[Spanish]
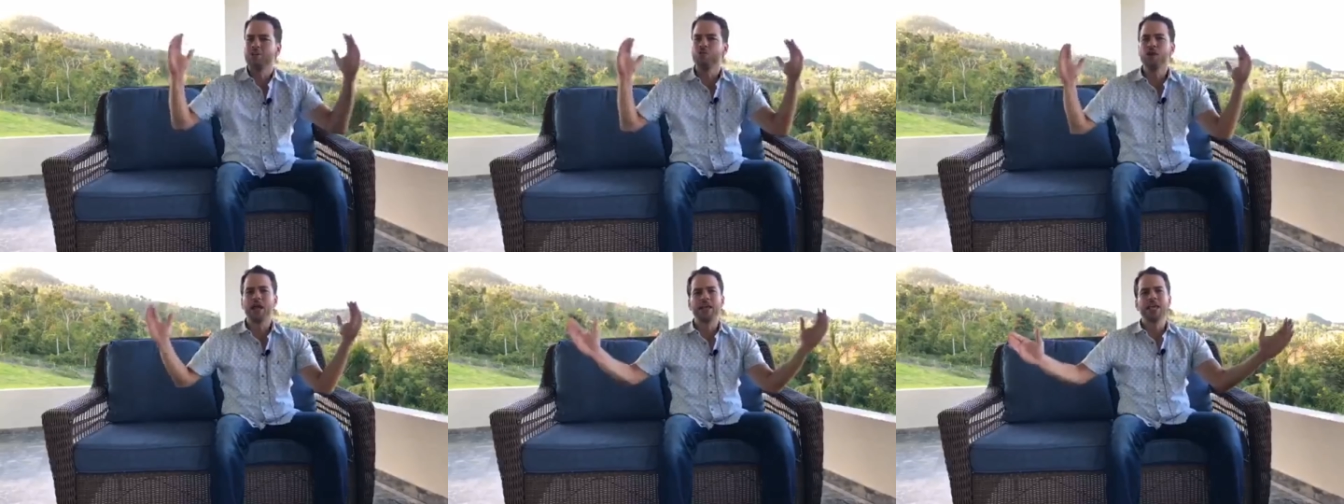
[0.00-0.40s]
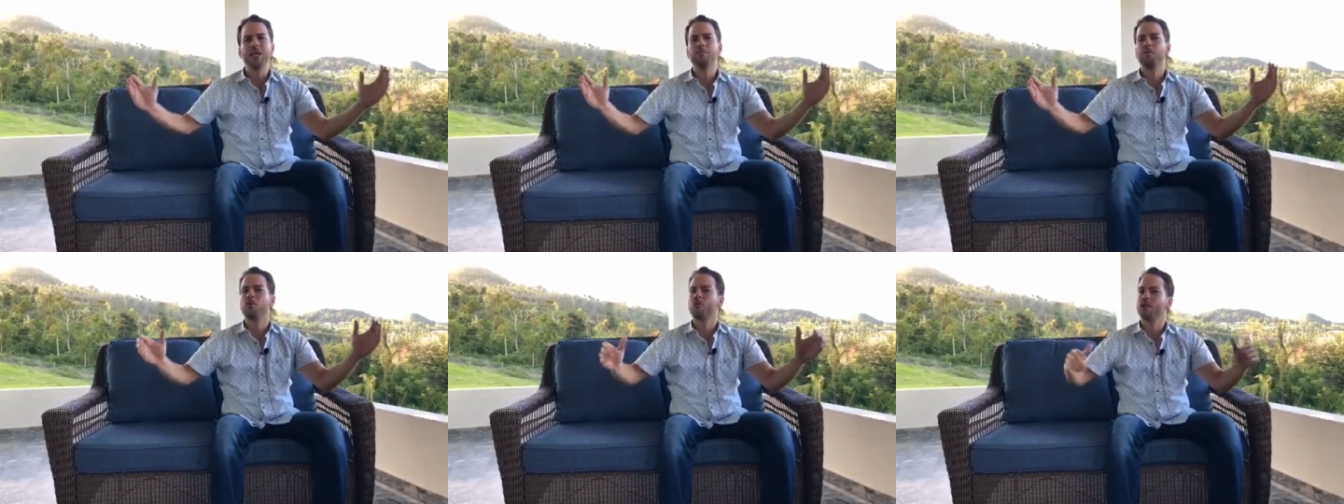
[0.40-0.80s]
hay un
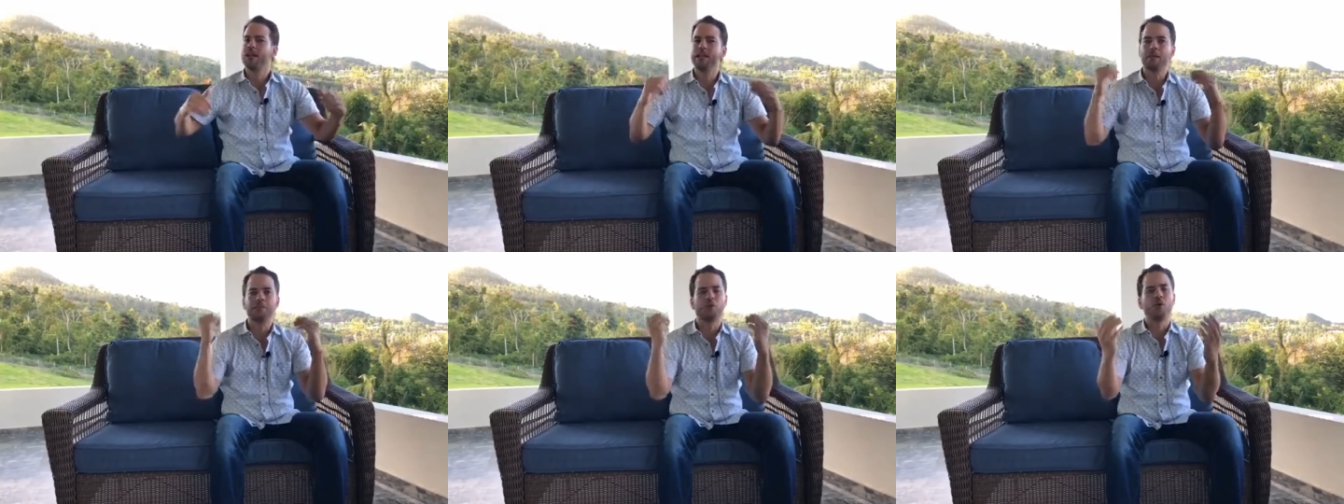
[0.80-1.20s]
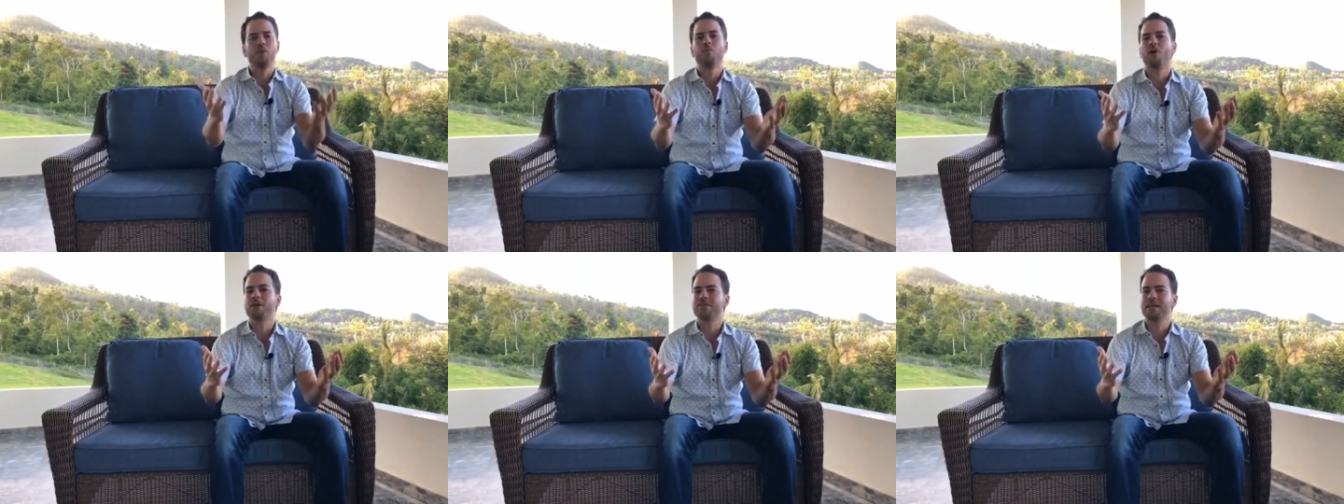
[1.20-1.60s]
equipo con el que
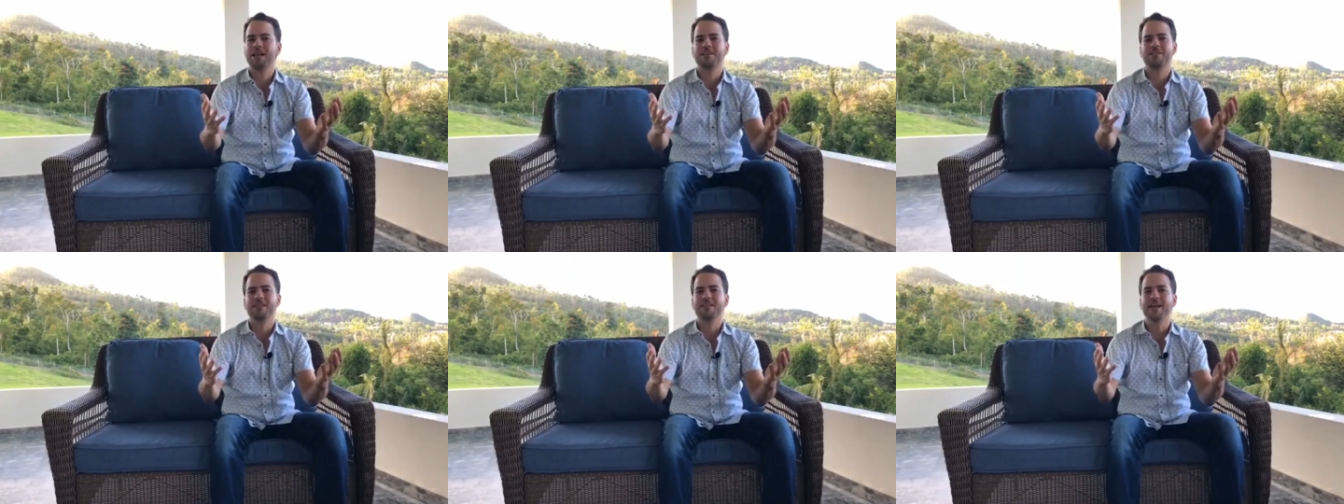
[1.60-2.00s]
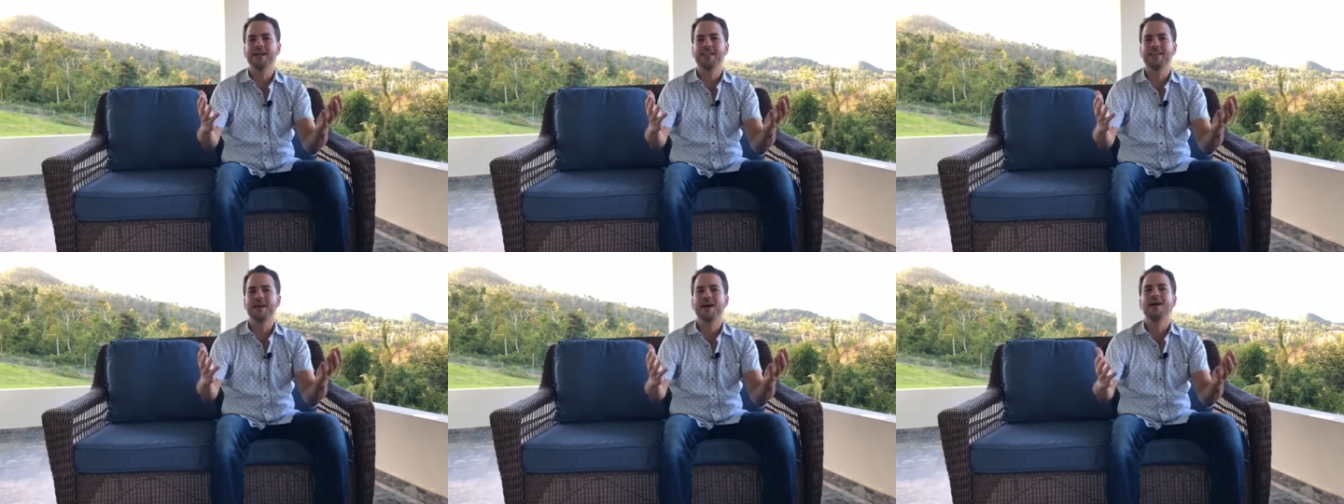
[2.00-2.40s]
podemos hacer la
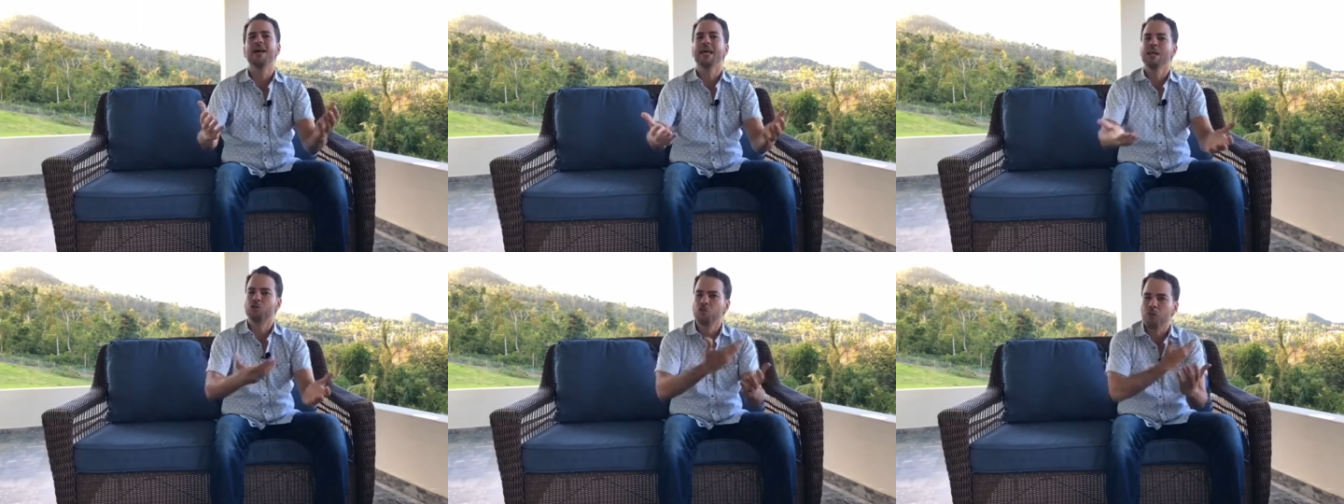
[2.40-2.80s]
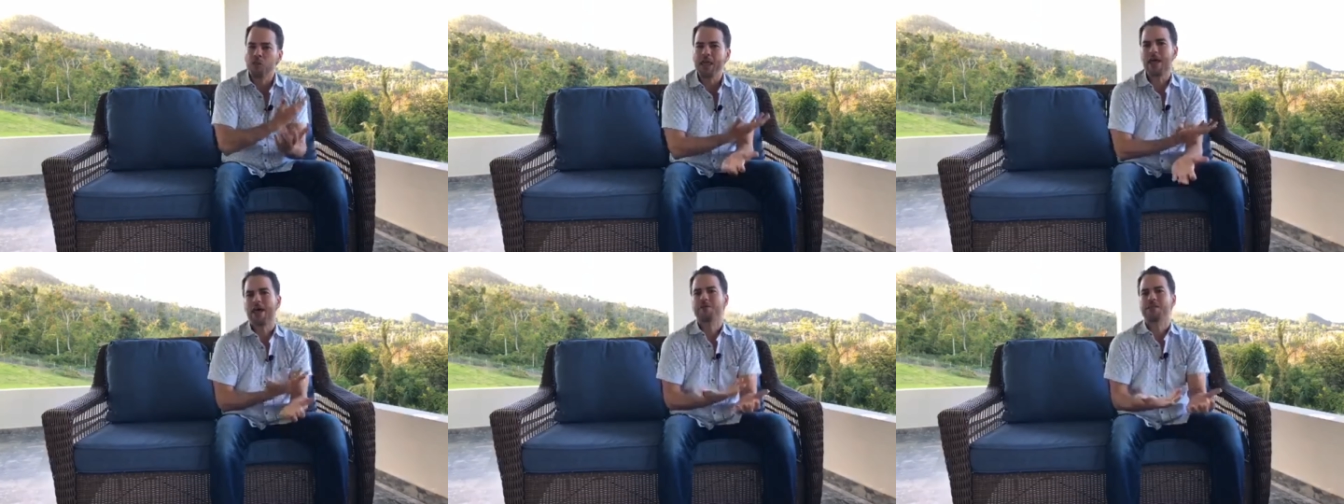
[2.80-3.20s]
sinergia y tú
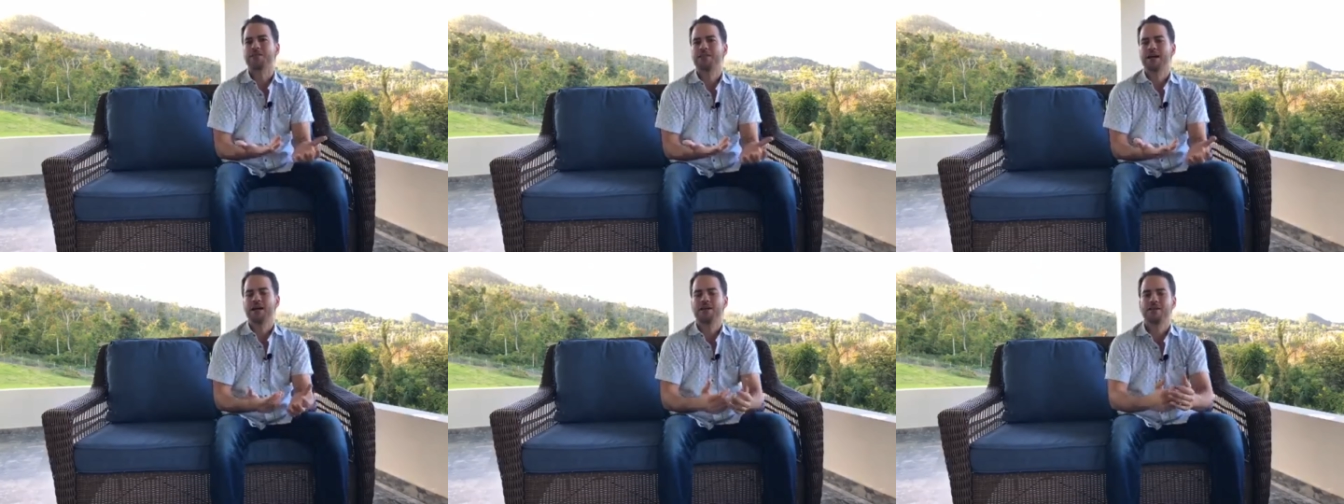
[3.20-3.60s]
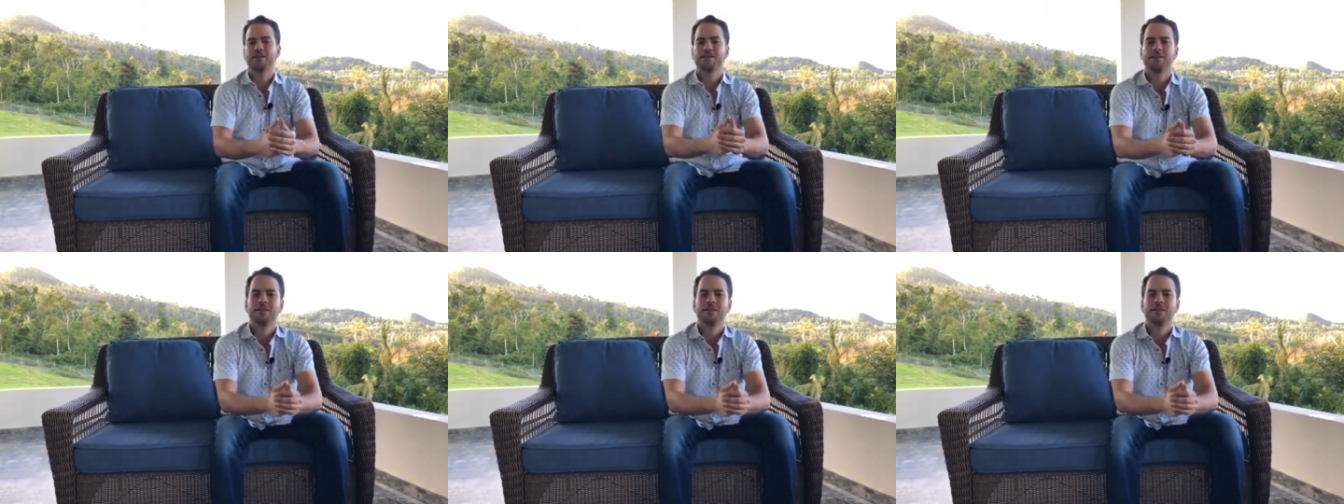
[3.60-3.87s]
puedes avanzar.